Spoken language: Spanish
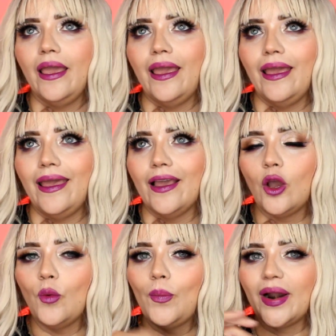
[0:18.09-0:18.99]
eh,
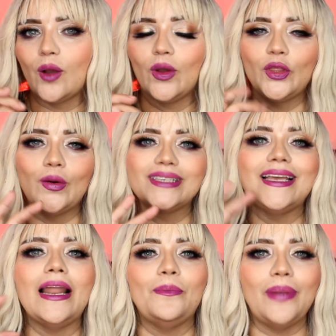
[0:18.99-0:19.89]
como para cuando vas
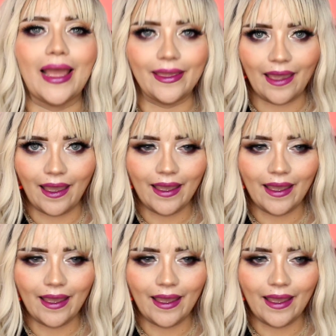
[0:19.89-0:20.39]
a la playa.